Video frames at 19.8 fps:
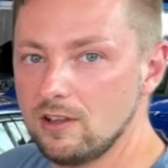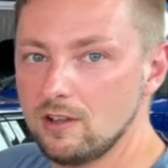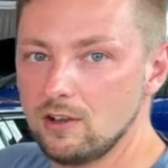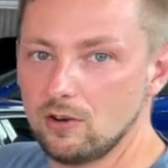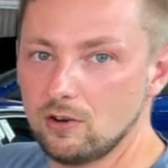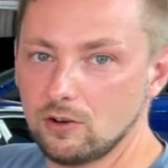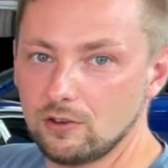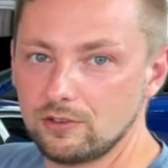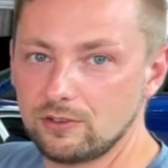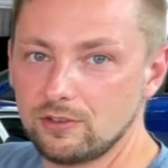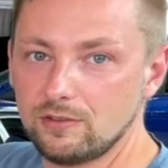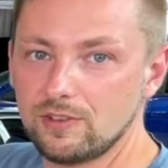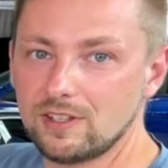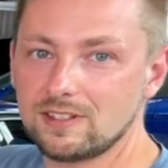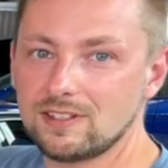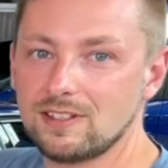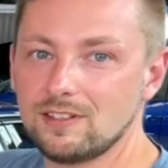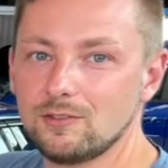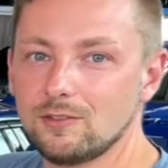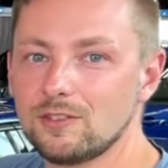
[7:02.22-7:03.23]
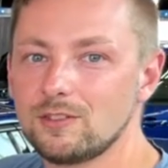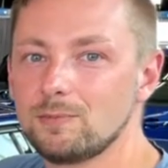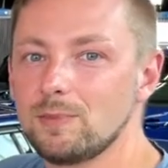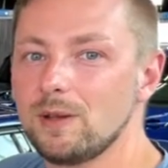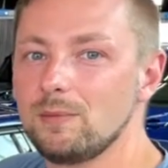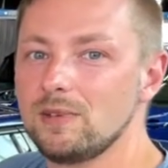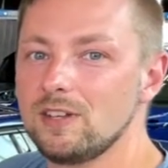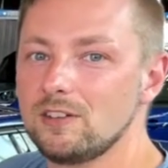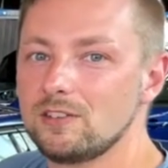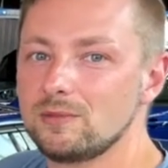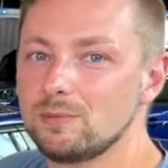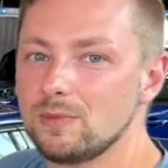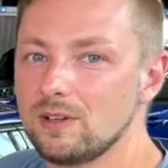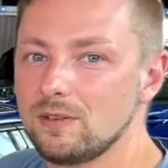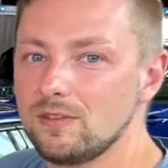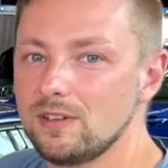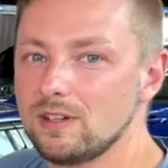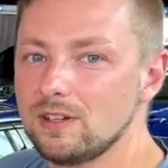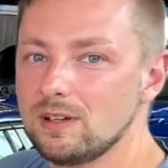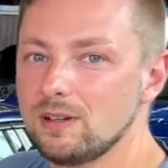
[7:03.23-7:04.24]
Und wir sehen uns beim nächsten
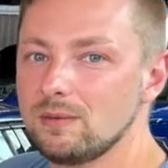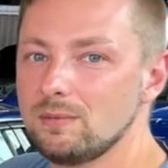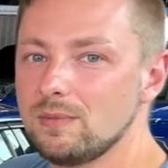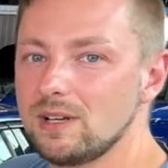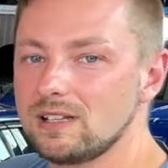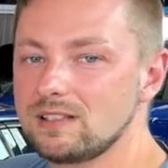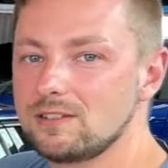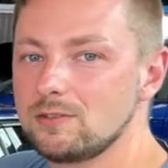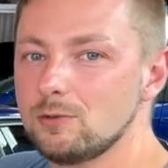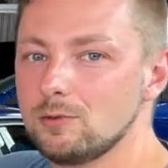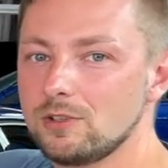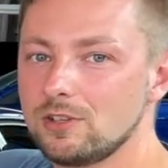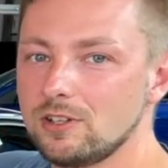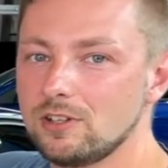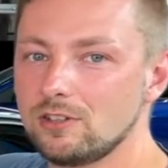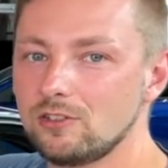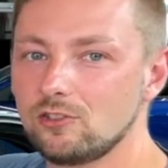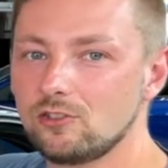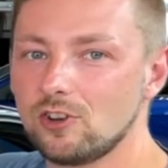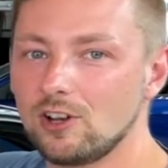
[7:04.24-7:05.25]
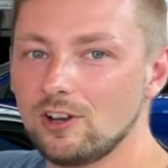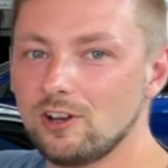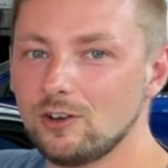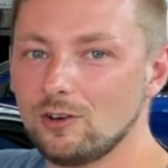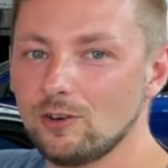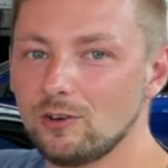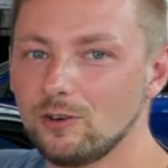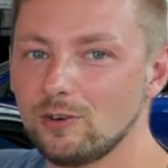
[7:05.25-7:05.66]
Mal wieder. Macht's gut. Ciao.